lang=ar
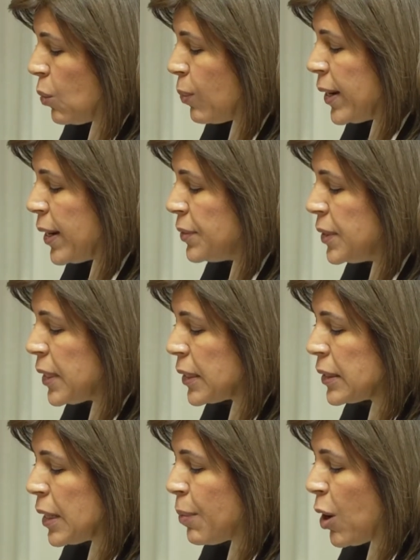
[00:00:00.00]
والذين
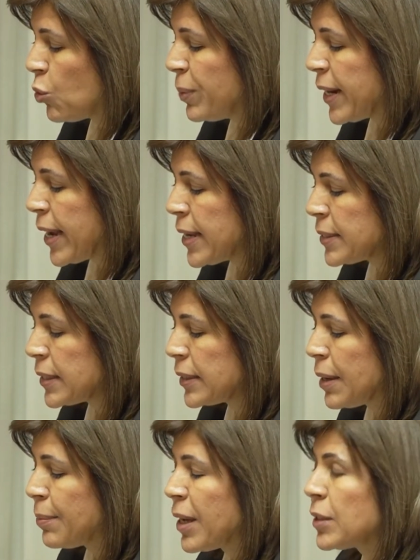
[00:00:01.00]
اجتمعوا برئاسة
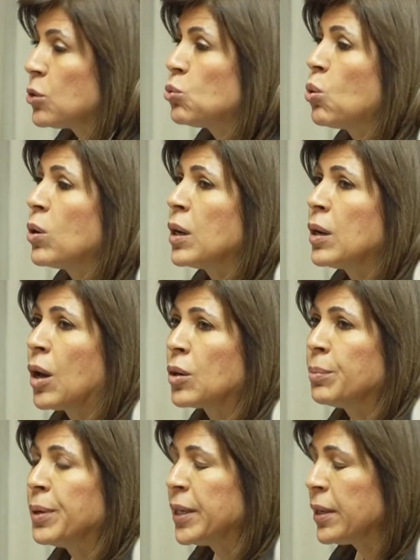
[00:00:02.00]
جامعة الدول
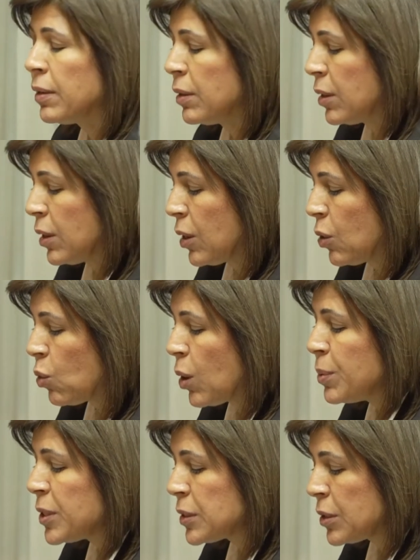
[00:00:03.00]
العربية
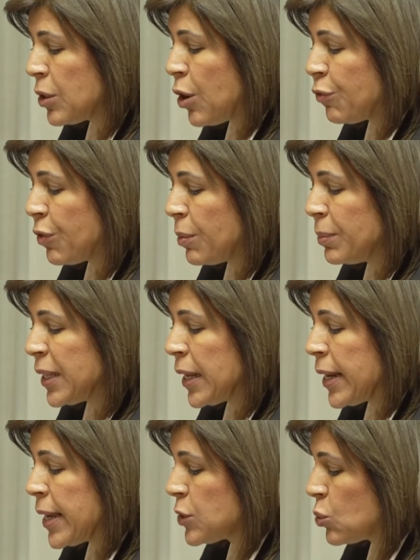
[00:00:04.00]
وباستضافة من
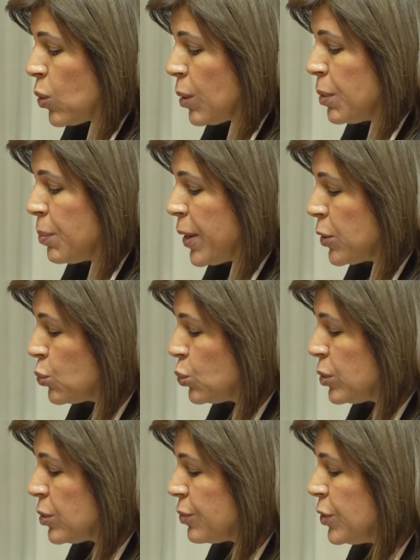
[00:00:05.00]
الأسكوا
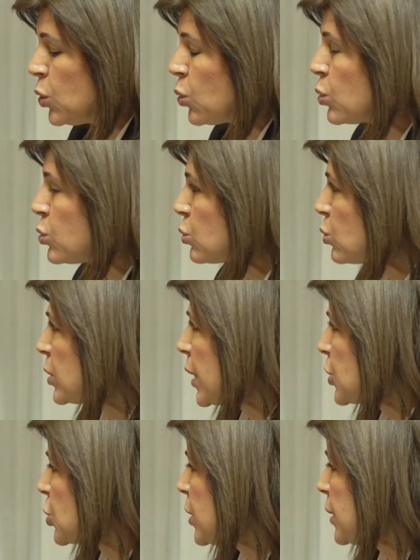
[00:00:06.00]
ببيروت في أغسطس
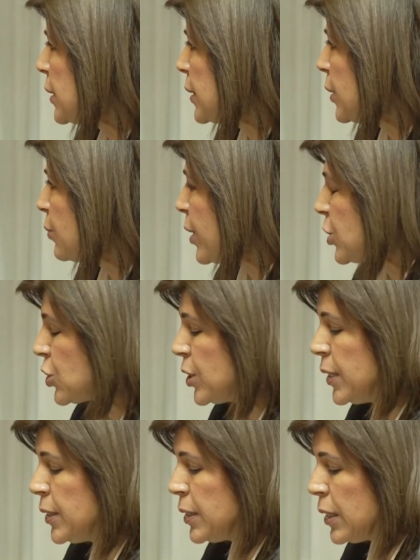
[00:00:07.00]

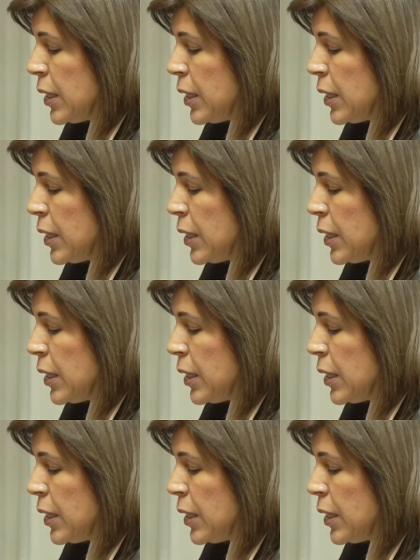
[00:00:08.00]
2022